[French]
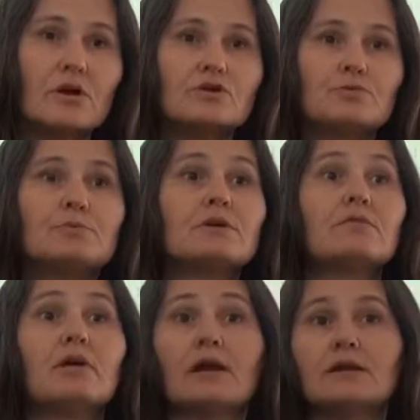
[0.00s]
je peux
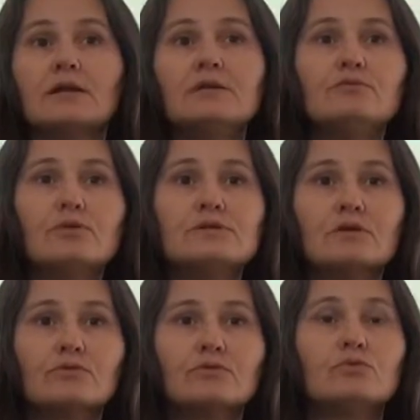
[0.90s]
savoir à quel niveau ils
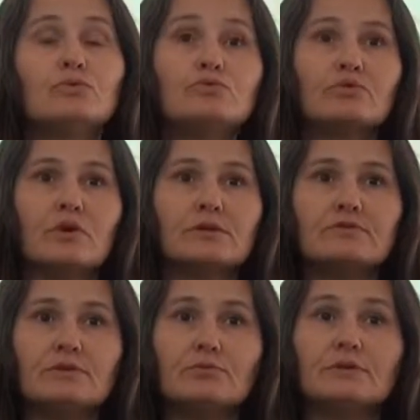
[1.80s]
en sont, où sont leurs
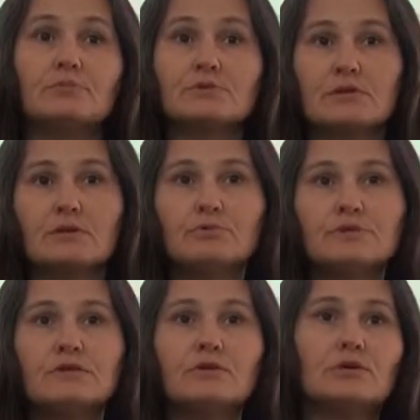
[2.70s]
difficultés, parce qu'il y a une
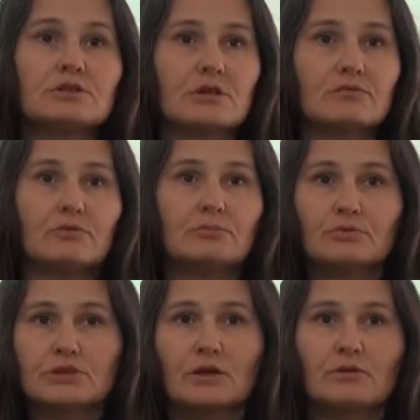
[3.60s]
petite note à chaque fois
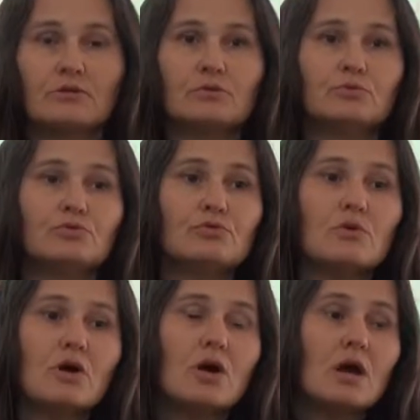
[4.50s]
pour chaque euh,
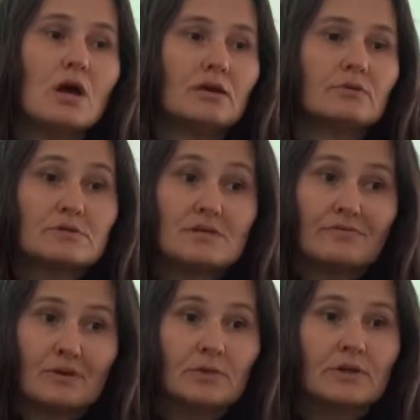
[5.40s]
module. Donc c'est
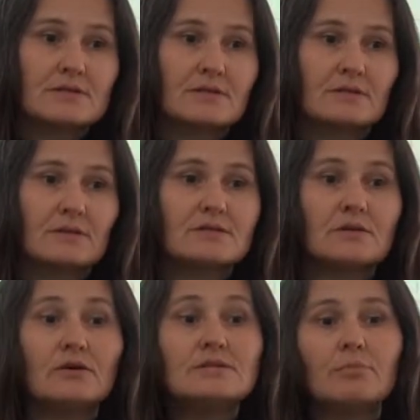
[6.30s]
vraiment très
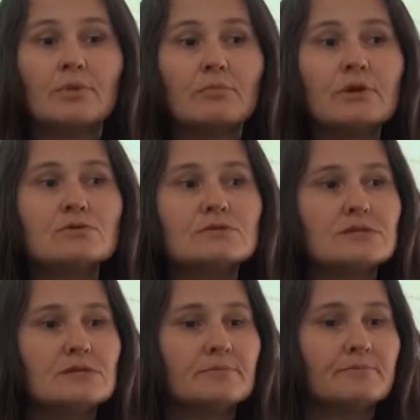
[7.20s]
intéressant et ça permet
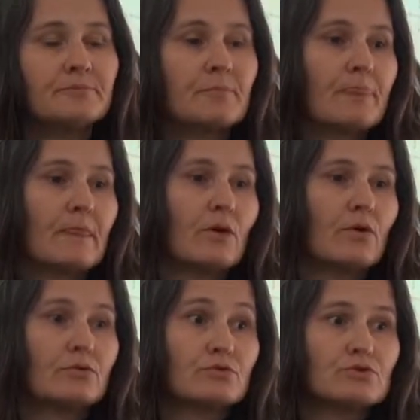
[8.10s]
aussi,
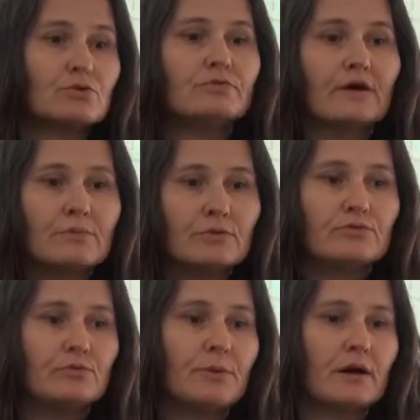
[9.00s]
euh, ce que je trouve vraiment
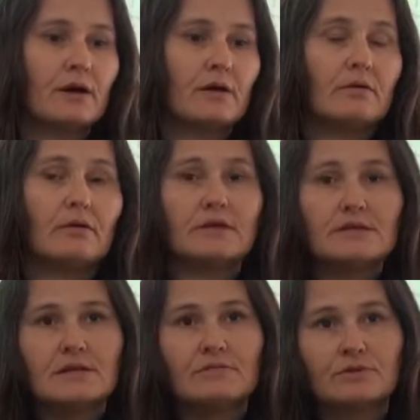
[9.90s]
super avec
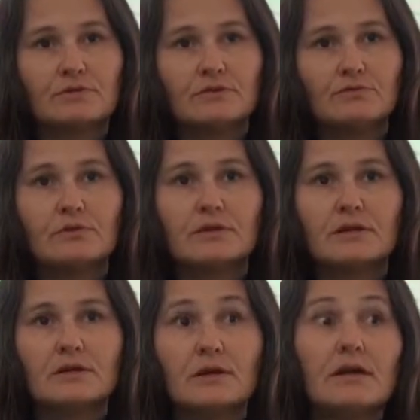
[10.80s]
les élèves en
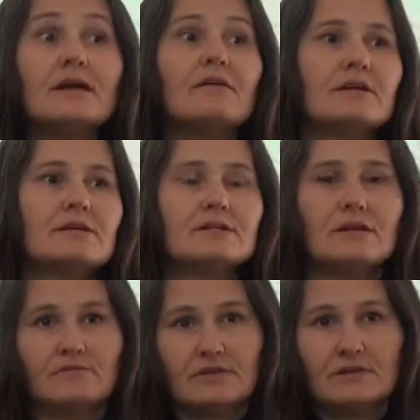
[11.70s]
difficulté et avec les
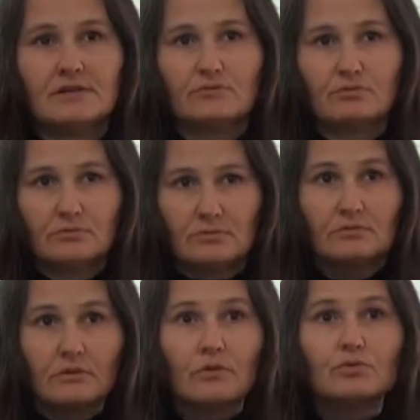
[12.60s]
élèves qui sont
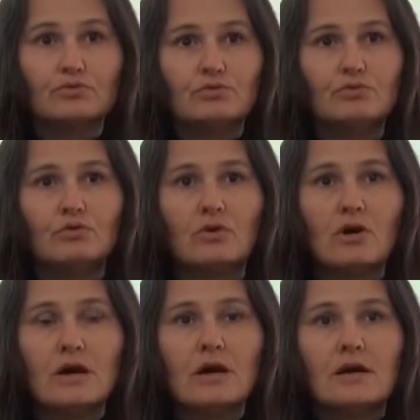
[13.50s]
au-dessus du
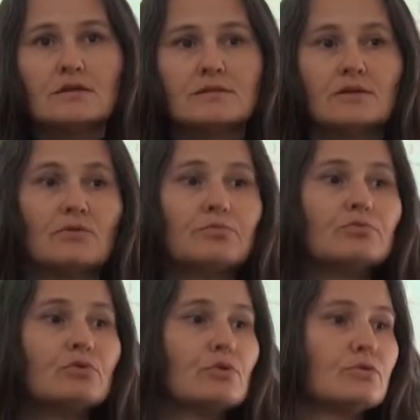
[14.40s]
lot, c'est que
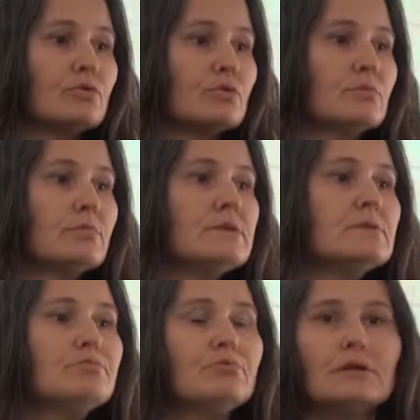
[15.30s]
plutôt que de
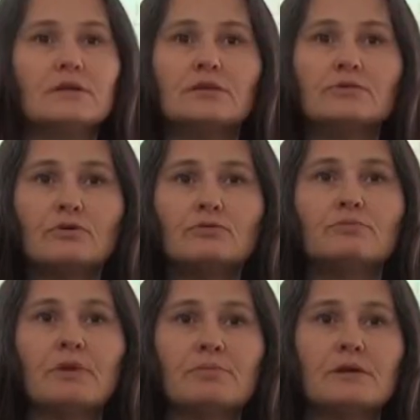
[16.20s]
manipuler des tonnes de
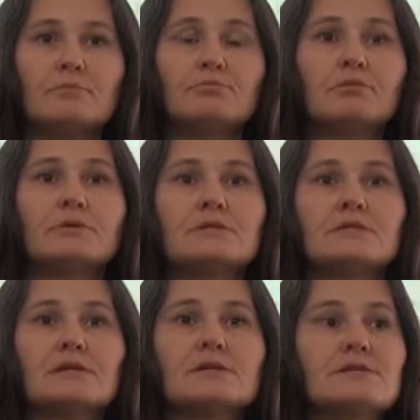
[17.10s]
papier pour des
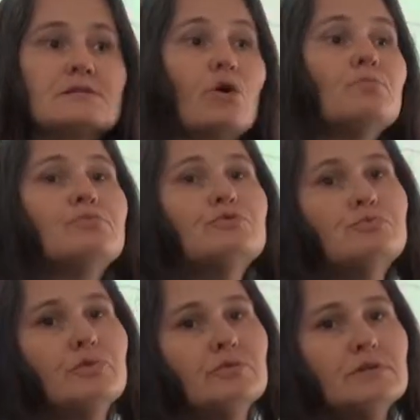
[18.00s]
exercices en plus
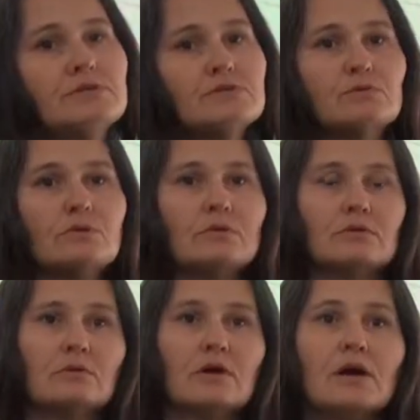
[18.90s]
pour ceux qui, sont
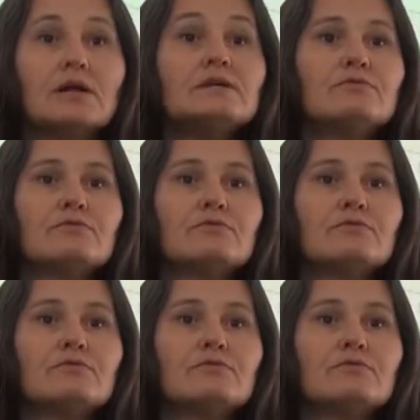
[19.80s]
qui